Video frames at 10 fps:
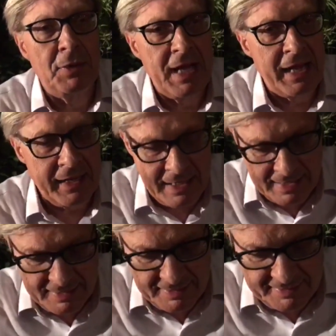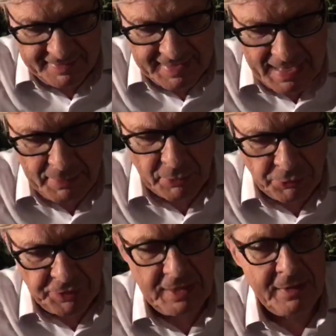moderna si chiama
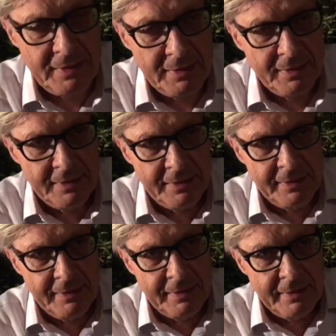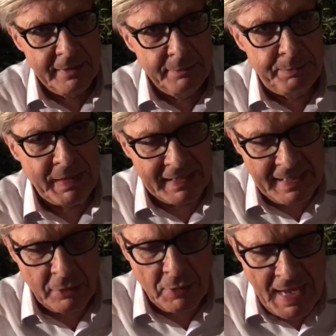così
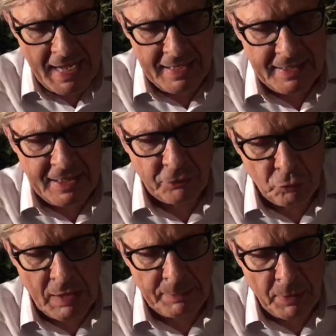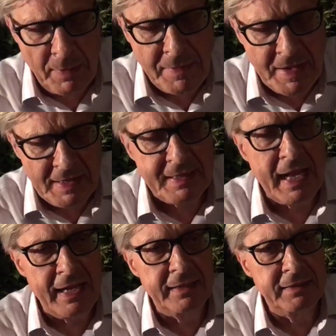perché non ha nessuna
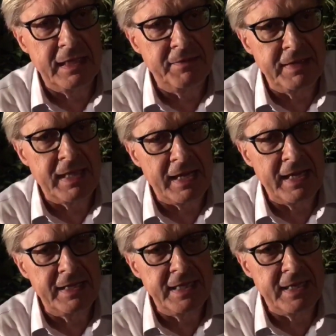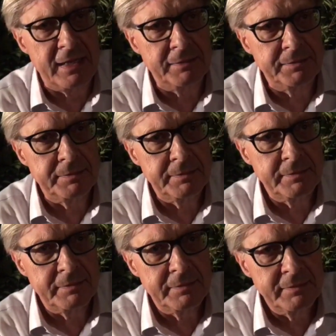probabilità di diventare antica.
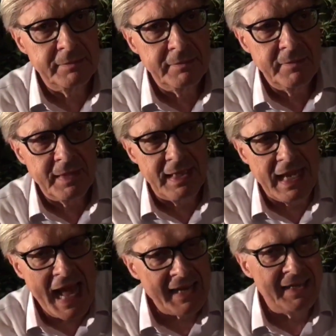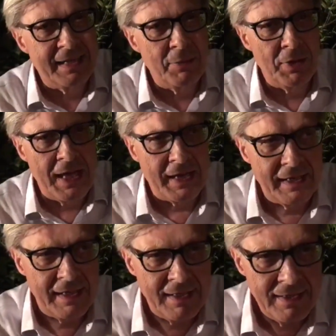L'arte
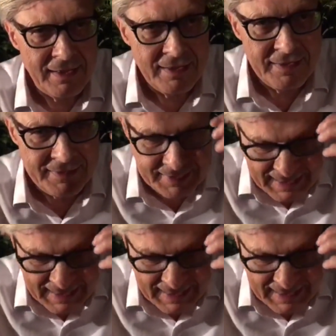moderna si